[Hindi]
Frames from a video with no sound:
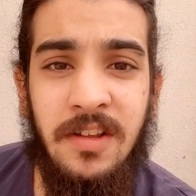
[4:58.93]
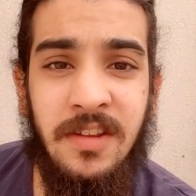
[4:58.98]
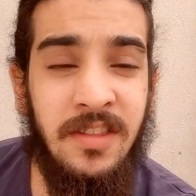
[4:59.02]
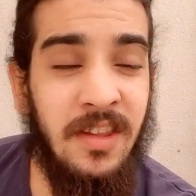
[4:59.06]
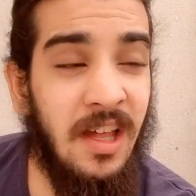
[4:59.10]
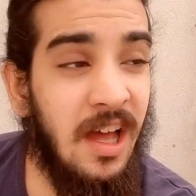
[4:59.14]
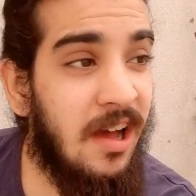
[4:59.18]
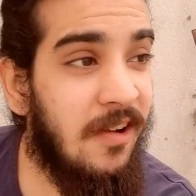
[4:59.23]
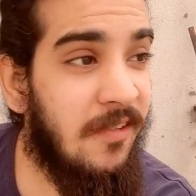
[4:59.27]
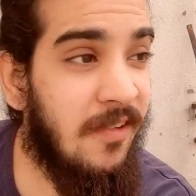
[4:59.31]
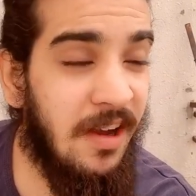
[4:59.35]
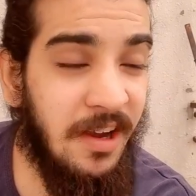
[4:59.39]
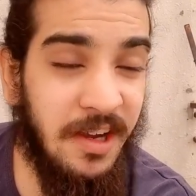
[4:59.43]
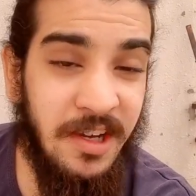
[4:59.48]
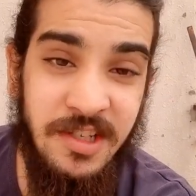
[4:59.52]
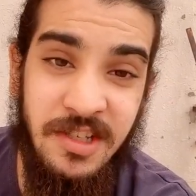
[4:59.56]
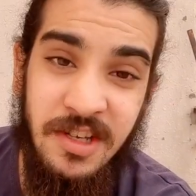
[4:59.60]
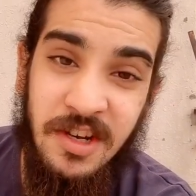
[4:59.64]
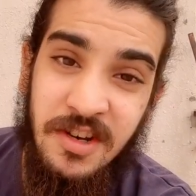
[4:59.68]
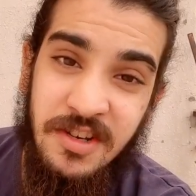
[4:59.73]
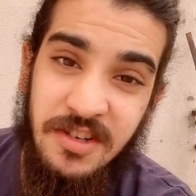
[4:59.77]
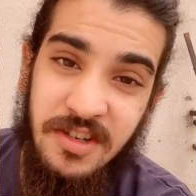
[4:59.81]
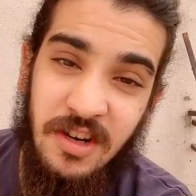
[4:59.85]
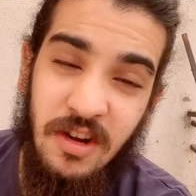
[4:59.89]
ना वहाँ की
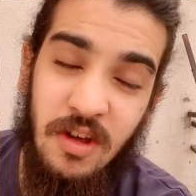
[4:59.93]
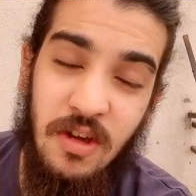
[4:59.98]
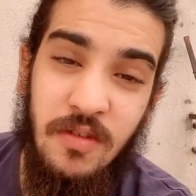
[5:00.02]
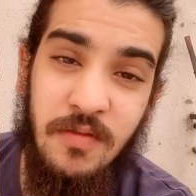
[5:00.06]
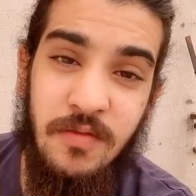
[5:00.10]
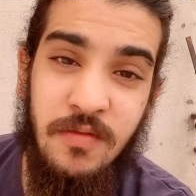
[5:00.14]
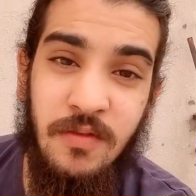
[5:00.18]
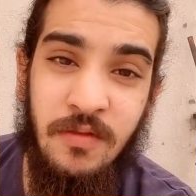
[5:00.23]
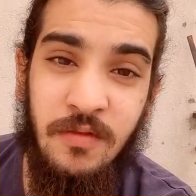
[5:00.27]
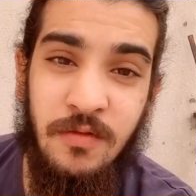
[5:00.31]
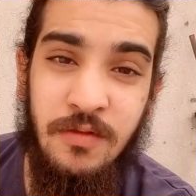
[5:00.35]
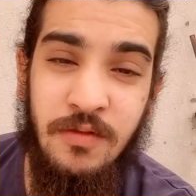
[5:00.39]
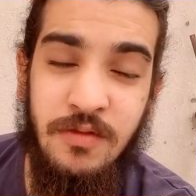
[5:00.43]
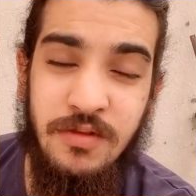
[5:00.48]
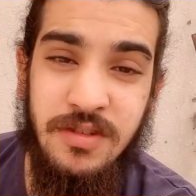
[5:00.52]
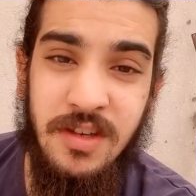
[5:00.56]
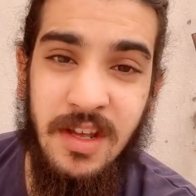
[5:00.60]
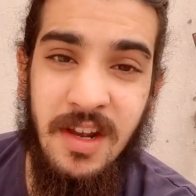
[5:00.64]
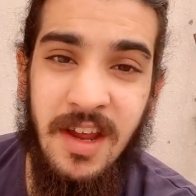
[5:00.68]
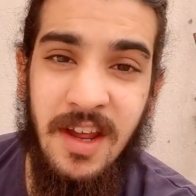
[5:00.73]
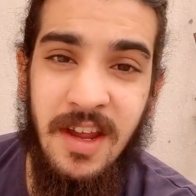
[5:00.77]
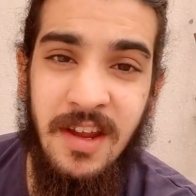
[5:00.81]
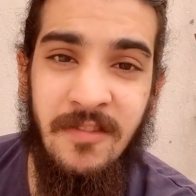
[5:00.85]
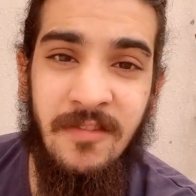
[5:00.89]
जनरेशन का कोई
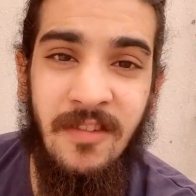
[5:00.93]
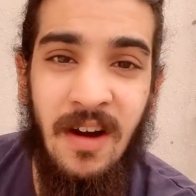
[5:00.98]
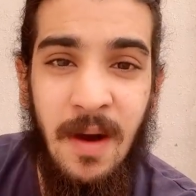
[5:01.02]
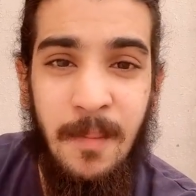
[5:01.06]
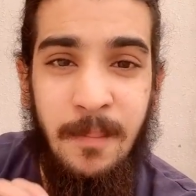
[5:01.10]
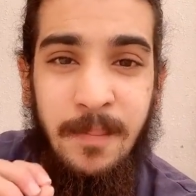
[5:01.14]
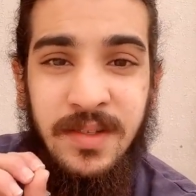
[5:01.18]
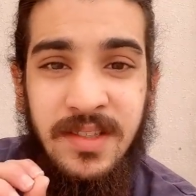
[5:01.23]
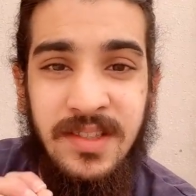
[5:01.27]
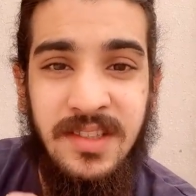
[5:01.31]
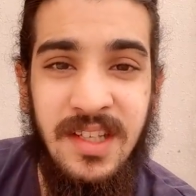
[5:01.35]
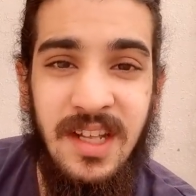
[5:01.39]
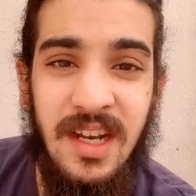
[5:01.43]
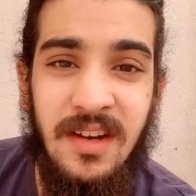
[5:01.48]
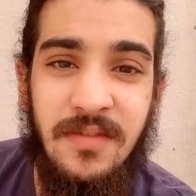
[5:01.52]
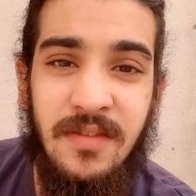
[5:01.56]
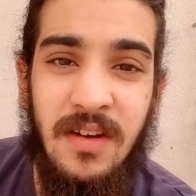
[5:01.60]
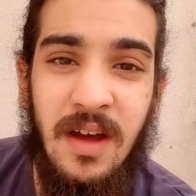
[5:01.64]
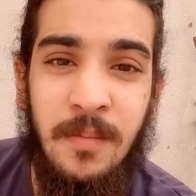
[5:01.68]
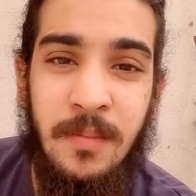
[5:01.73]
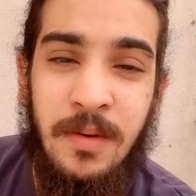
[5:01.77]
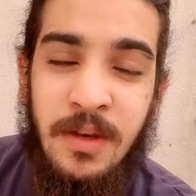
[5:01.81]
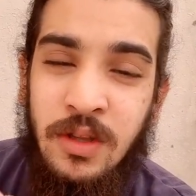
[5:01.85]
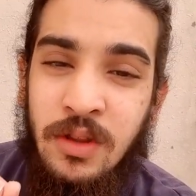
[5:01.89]
फ्यूचर है वहाँ पे
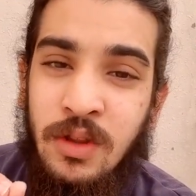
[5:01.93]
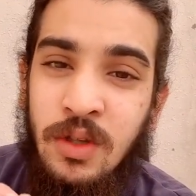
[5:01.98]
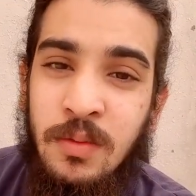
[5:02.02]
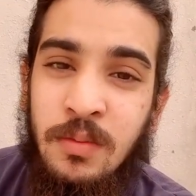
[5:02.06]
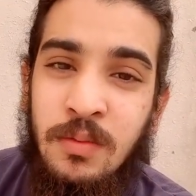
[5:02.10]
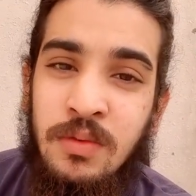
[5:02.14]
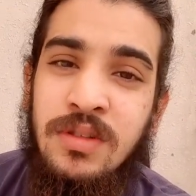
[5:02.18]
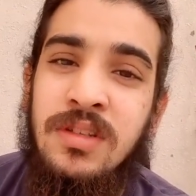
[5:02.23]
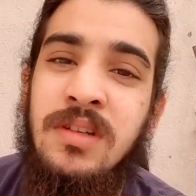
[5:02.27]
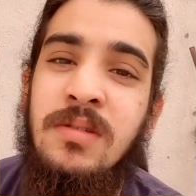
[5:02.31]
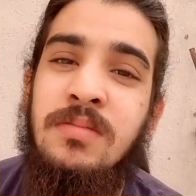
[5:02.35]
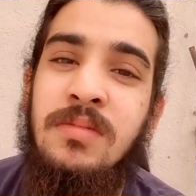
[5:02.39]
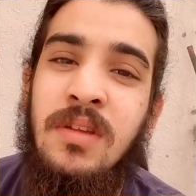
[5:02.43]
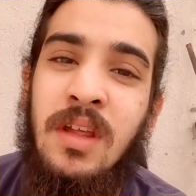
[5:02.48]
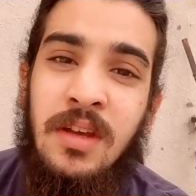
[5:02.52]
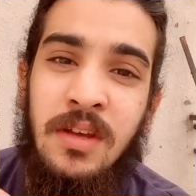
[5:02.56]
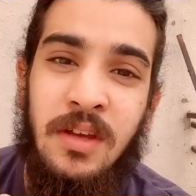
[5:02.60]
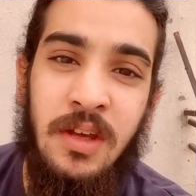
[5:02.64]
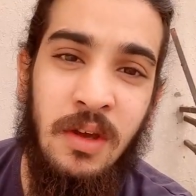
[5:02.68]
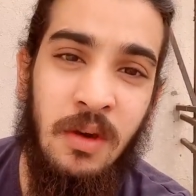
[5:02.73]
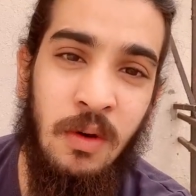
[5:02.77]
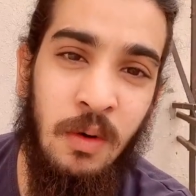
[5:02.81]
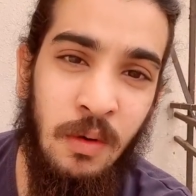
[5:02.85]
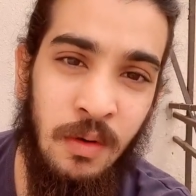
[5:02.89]
सिर्फ अब हिंदू मुस्लिम
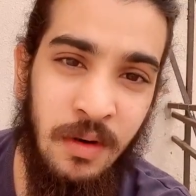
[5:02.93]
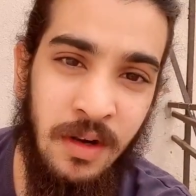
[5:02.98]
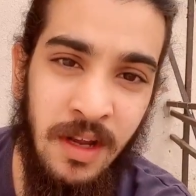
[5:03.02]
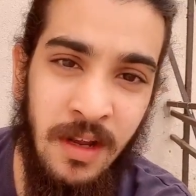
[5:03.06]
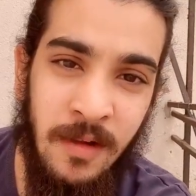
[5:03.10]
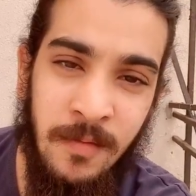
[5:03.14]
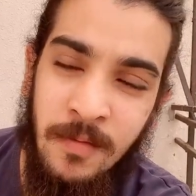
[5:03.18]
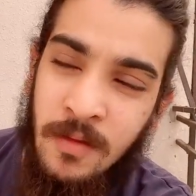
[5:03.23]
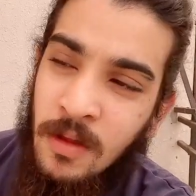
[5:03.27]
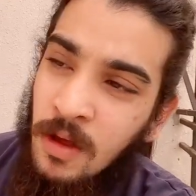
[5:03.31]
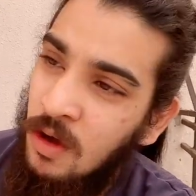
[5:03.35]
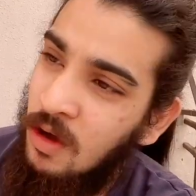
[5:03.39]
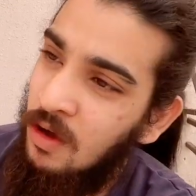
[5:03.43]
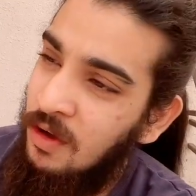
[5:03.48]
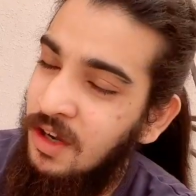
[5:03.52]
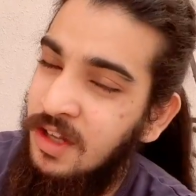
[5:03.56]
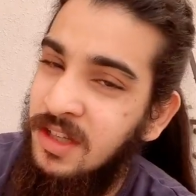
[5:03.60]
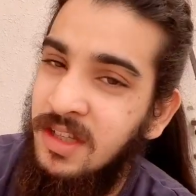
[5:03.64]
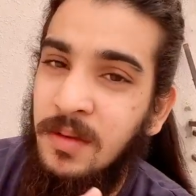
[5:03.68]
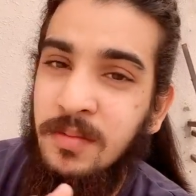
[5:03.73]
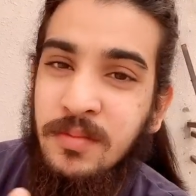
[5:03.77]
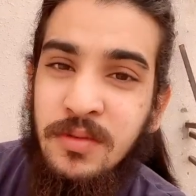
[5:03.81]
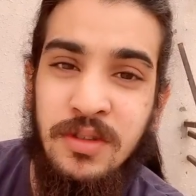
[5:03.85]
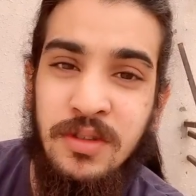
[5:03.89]
दंगे होंगे और ये सब